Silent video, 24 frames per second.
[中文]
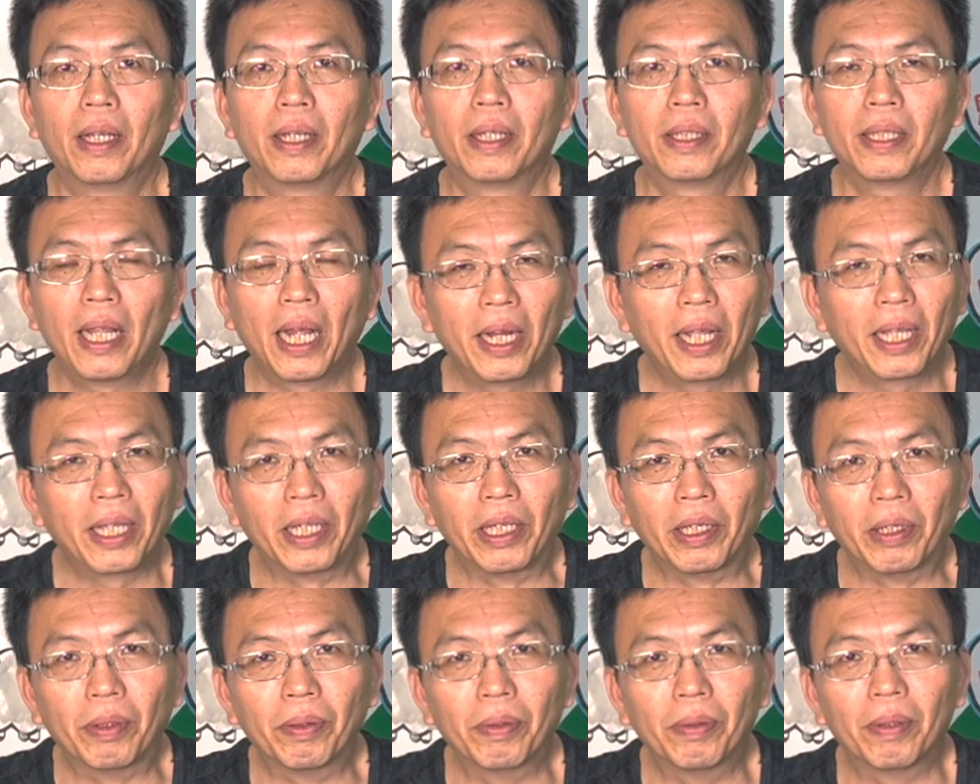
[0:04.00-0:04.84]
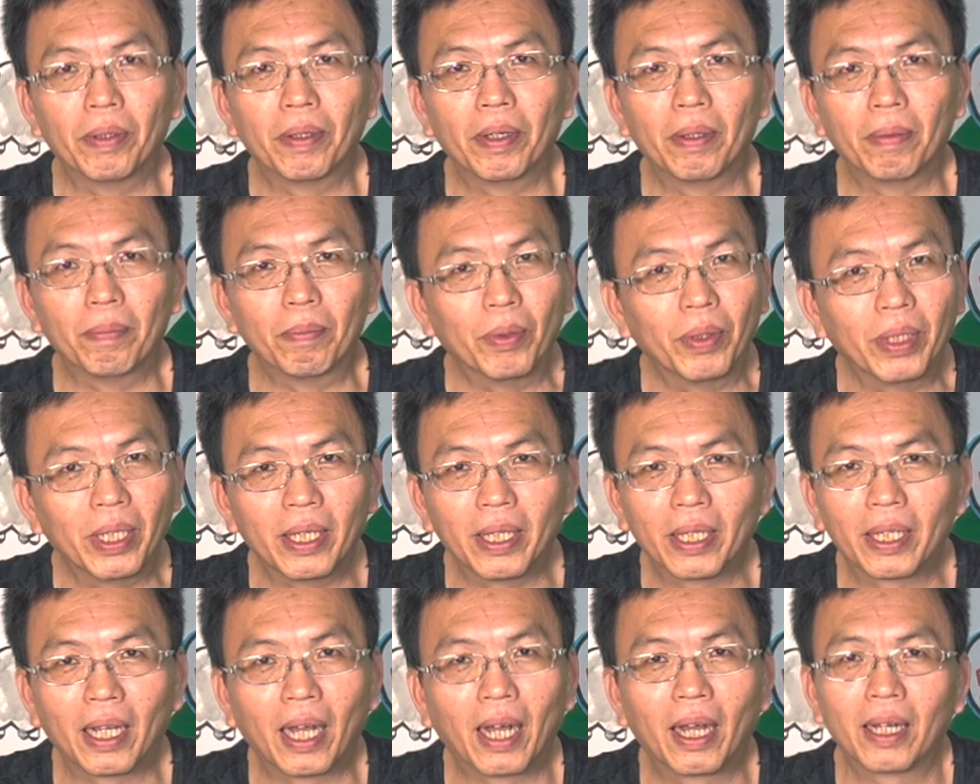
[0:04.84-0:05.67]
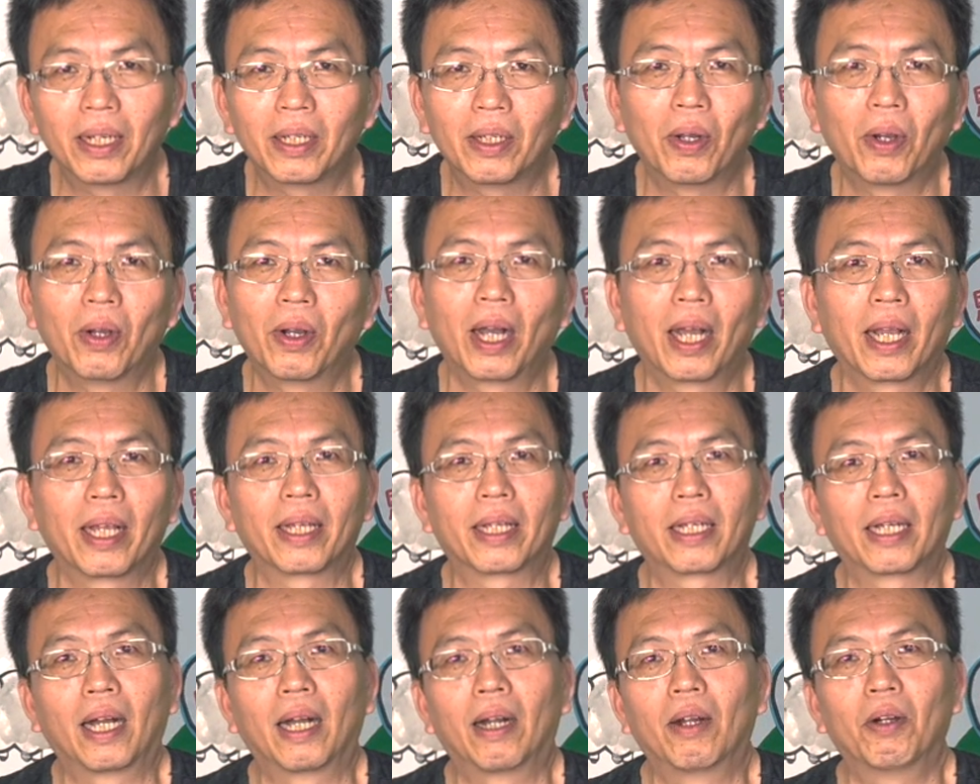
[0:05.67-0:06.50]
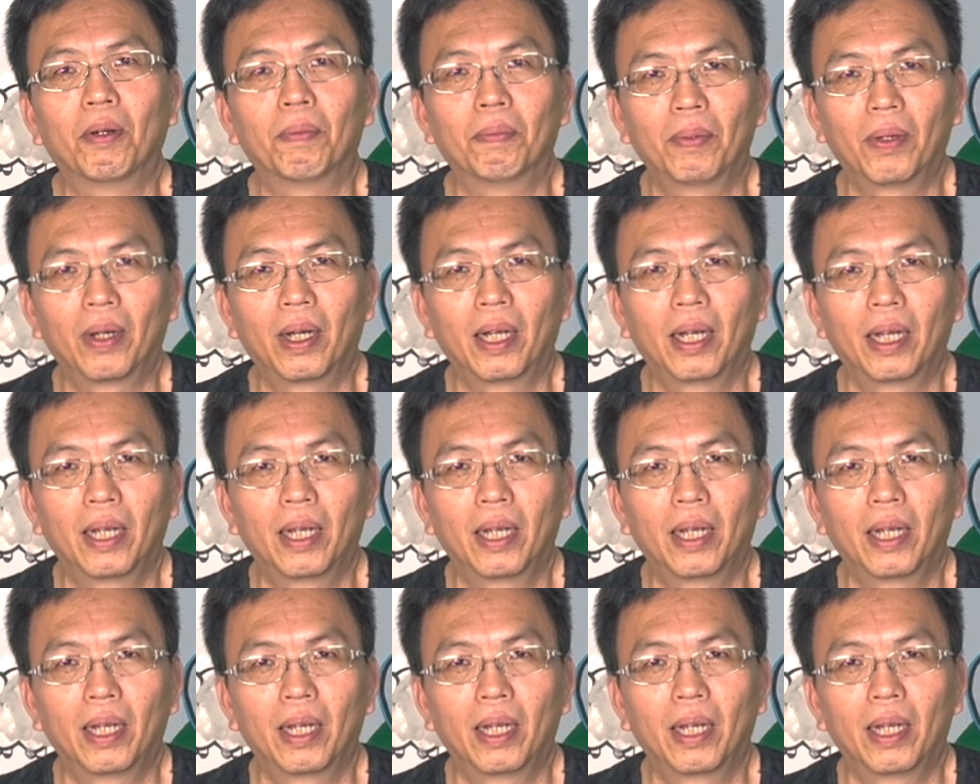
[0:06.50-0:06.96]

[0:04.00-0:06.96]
咱的油每工拢爱加好满，